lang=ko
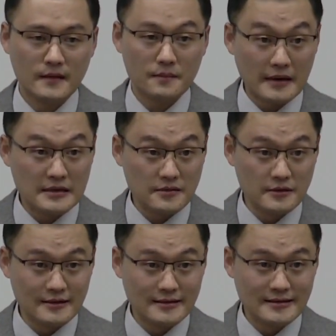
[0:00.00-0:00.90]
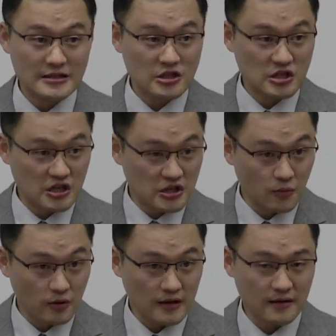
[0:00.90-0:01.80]
말씀을 지키지
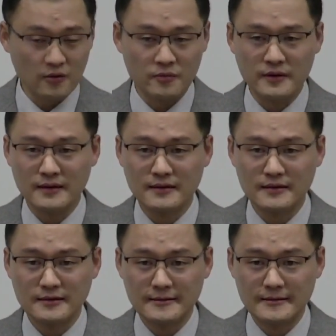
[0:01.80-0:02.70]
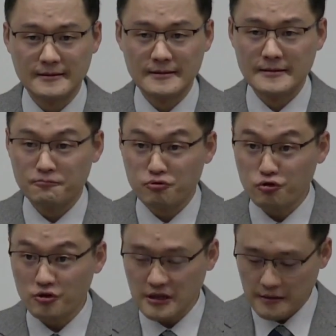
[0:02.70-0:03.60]
못한다는 겁니다.
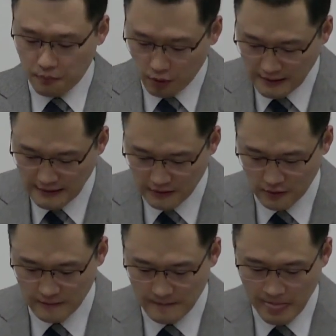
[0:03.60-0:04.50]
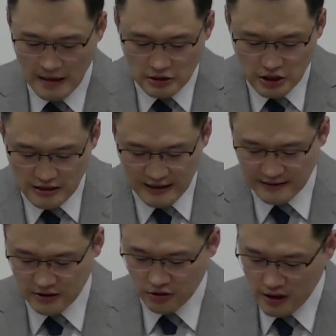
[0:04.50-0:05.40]
붙들지 못한다는 거예요.
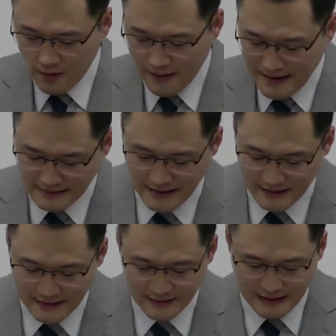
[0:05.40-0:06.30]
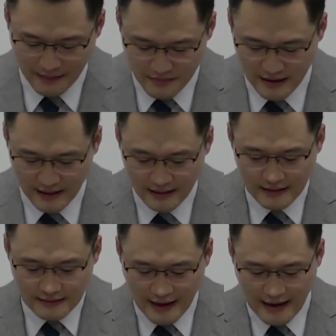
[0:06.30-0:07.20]
세상에서 너희가 환란을 당하나 담대하라
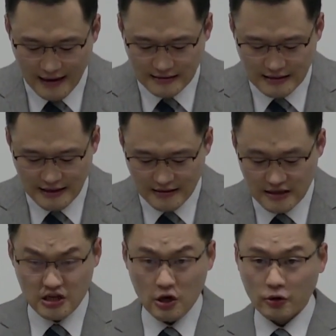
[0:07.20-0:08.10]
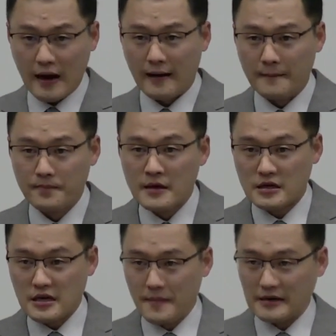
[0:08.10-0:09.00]
내가 세상을 이겼노라
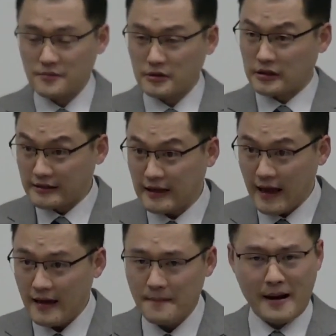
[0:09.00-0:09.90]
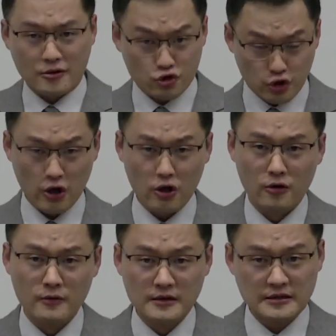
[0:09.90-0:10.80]
이 말씀을 들을 때 박수쳐요
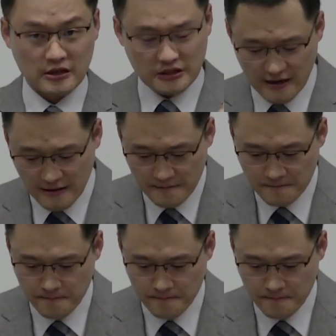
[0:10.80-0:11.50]
그렇지